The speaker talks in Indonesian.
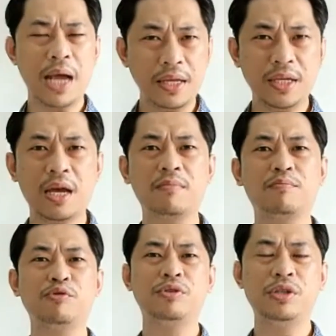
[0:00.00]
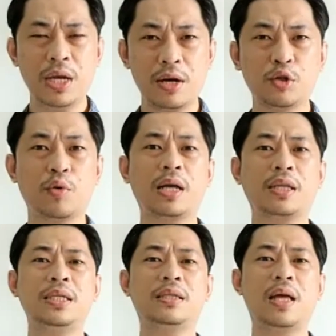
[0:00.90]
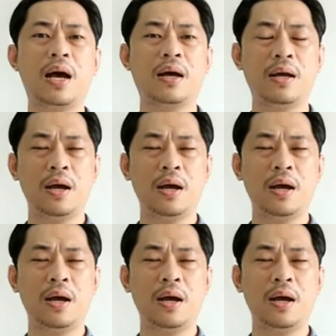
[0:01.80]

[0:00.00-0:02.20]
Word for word: nyanyian, pujian, sukacita,